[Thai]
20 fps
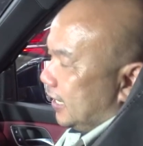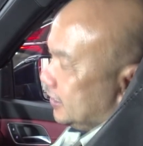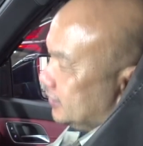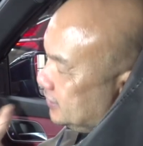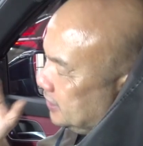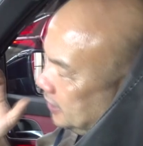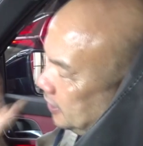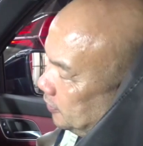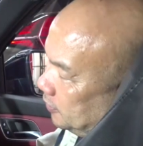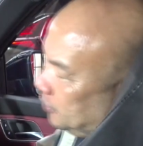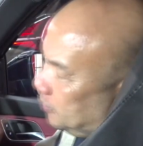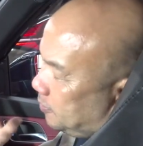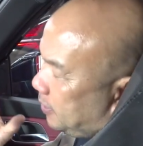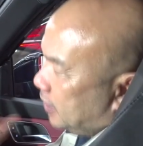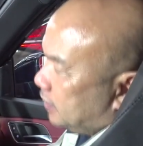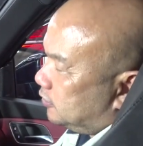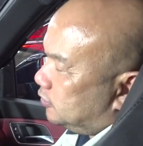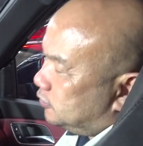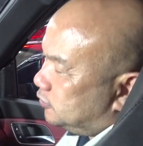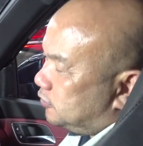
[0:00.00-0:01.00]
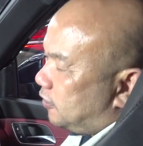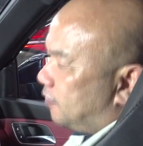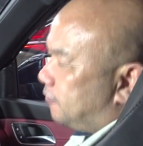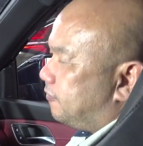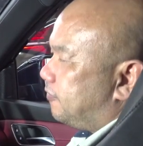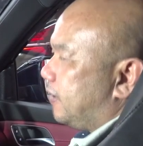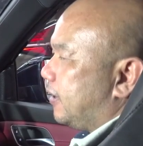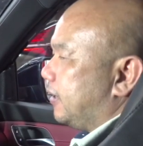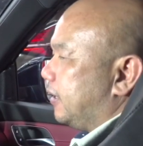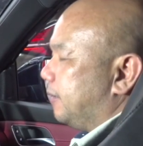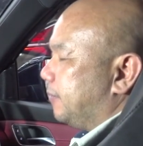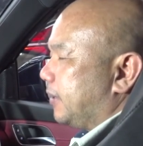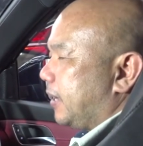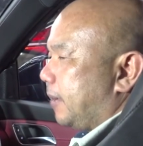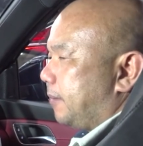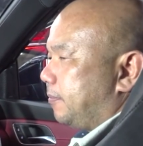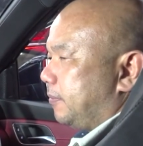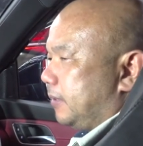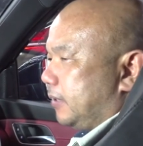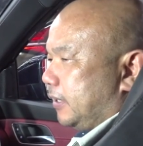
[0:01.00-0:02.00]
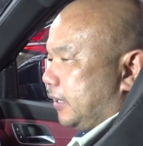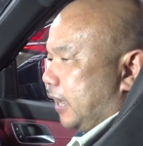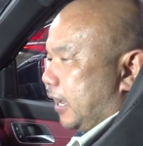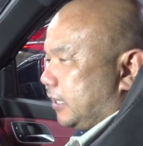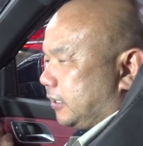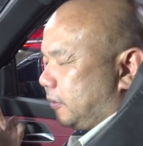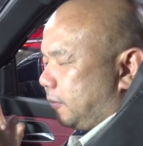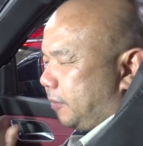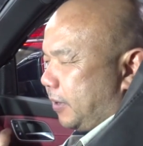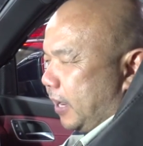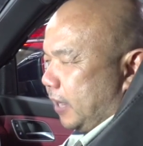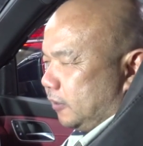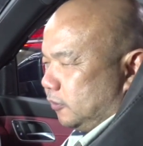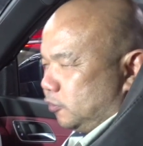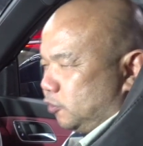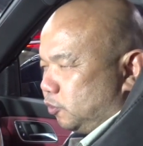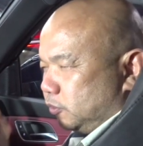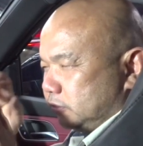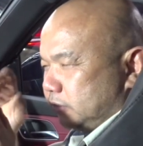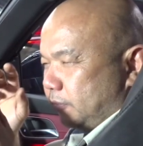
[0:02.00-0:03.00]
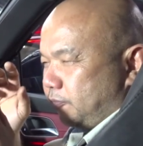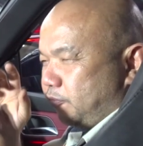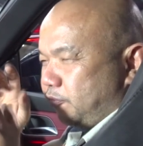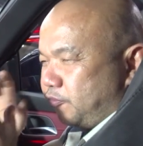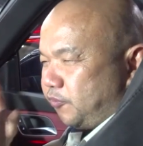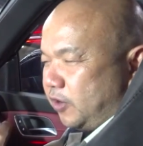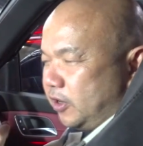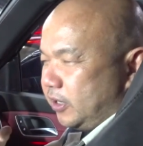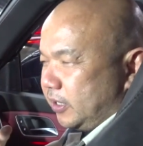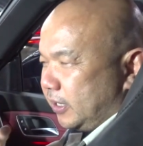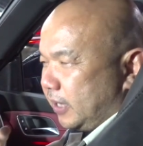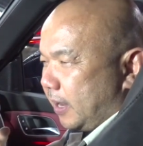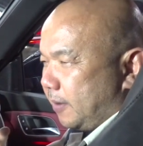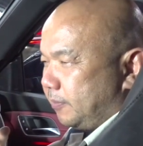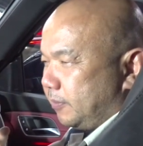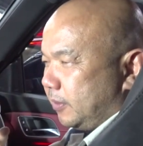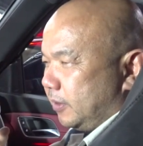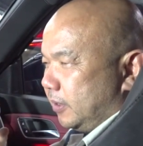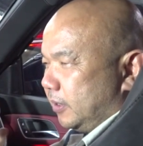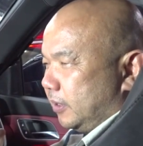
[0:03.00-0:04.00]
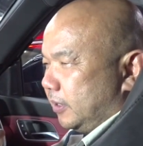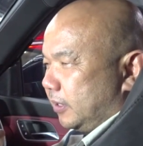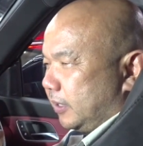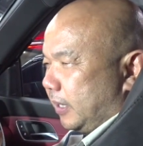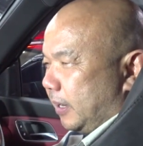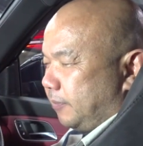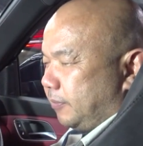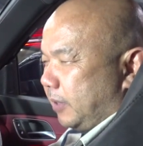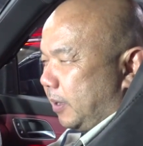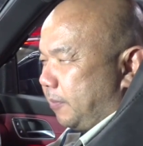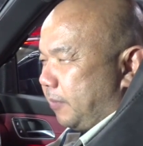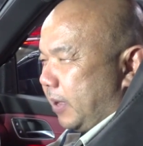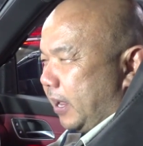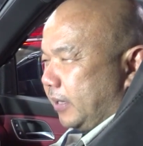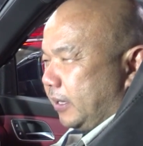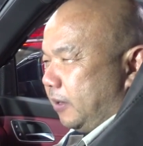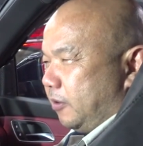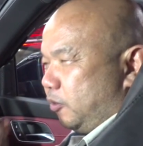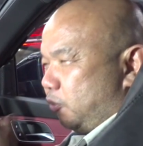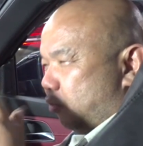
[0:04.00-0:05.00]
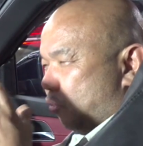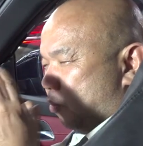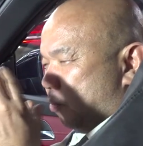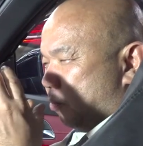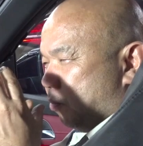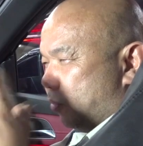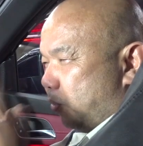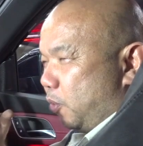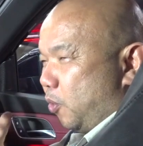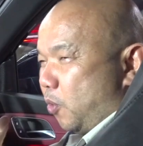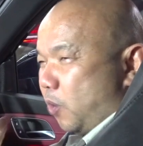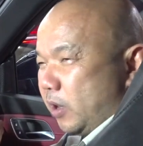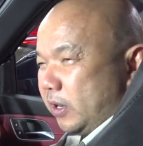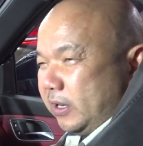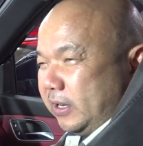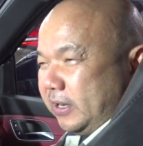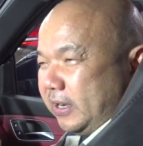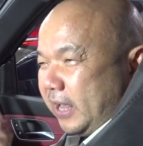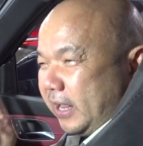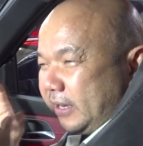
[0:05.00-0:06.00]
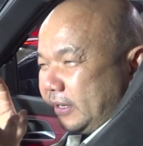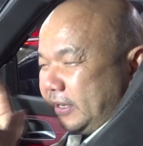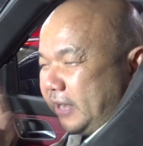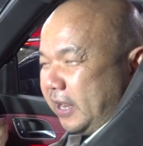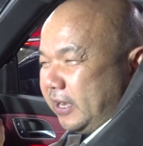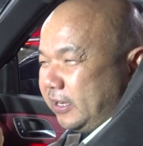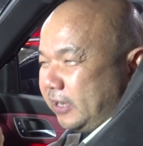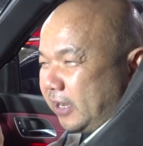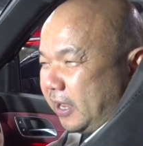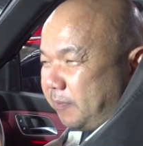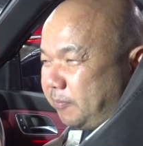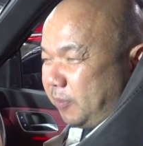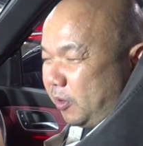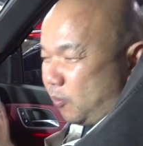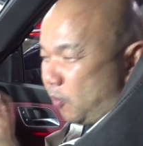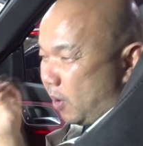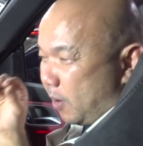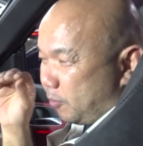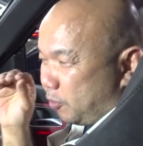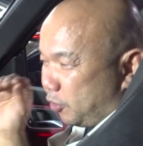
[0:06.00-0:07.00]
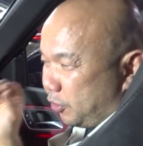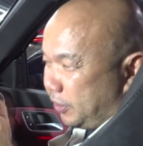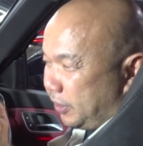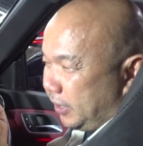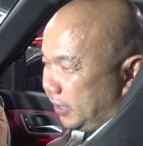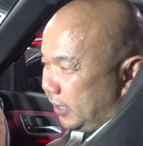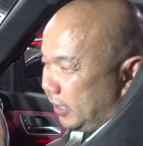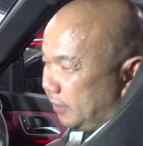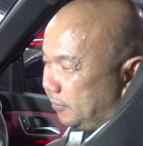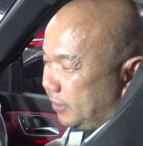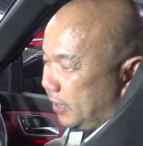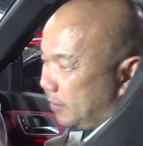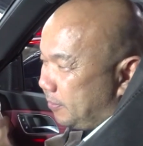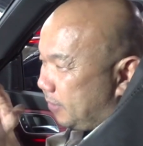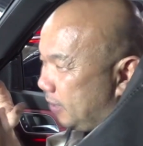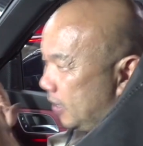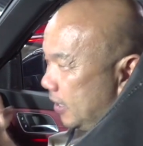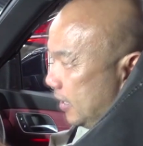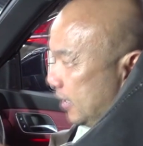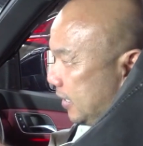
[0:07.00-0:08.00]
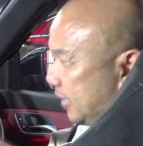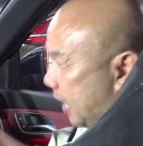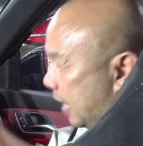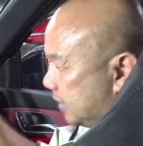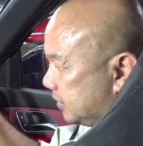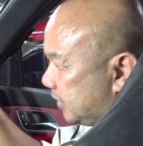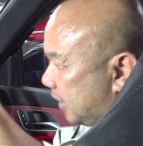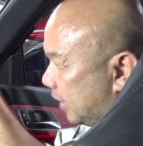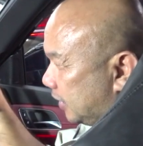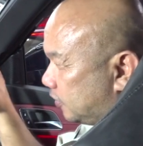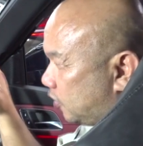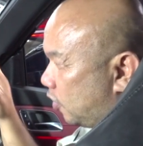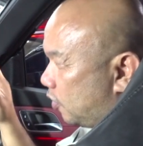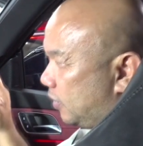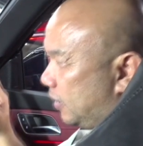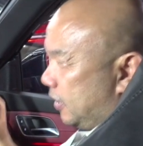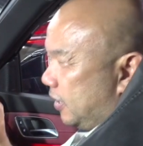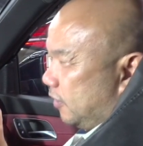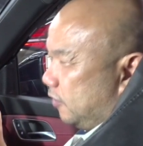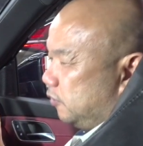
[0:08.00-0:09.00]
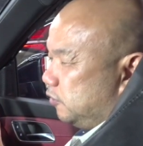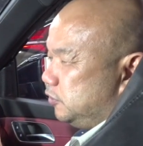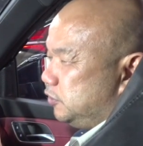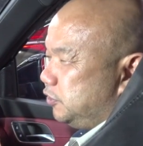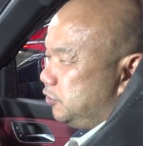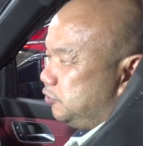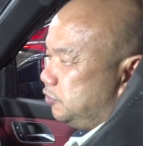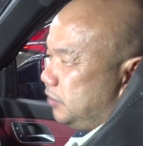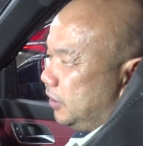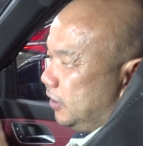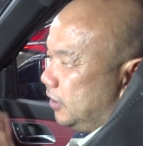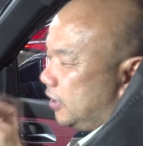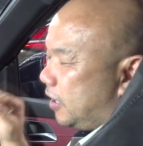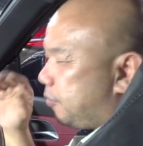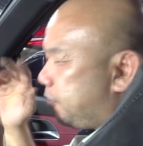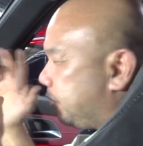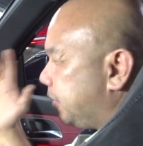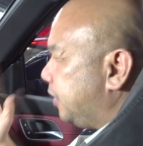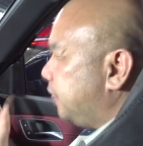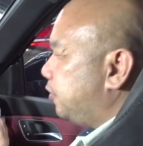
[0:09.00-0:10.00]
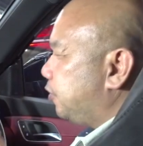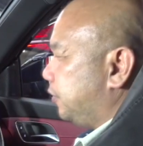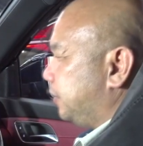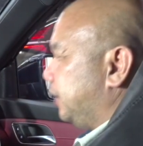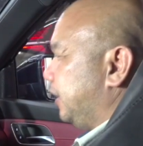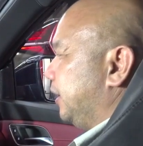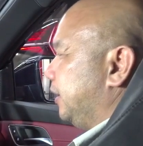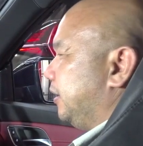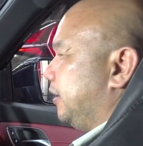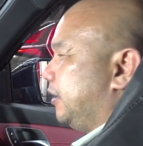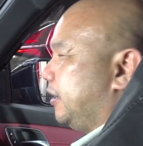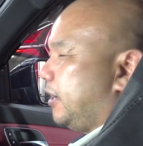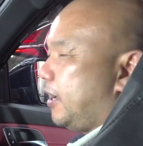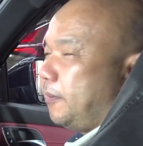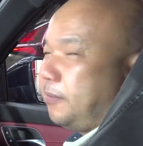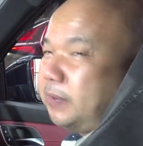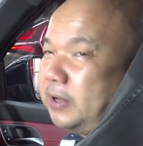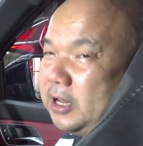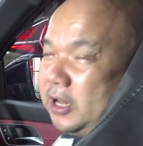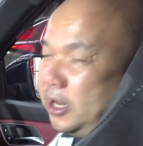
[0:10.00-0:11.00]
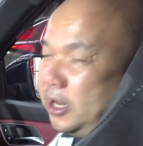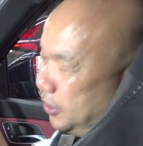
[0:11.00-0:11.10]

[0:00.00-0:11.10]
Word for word: จากที่เราทำการทดสอบฟังเห็นไหมครับการทำงานของตัวซับวูฟเฟอร์นะครับนะครับทำงานได้นุ่มนวลและหนักแน่นนะครับมีความพอดีเห็นไหมครับการถ่ายทอดรายละเอียดของชิ้นดนตรีนะครับก็ได้โดดเด่นนะครับ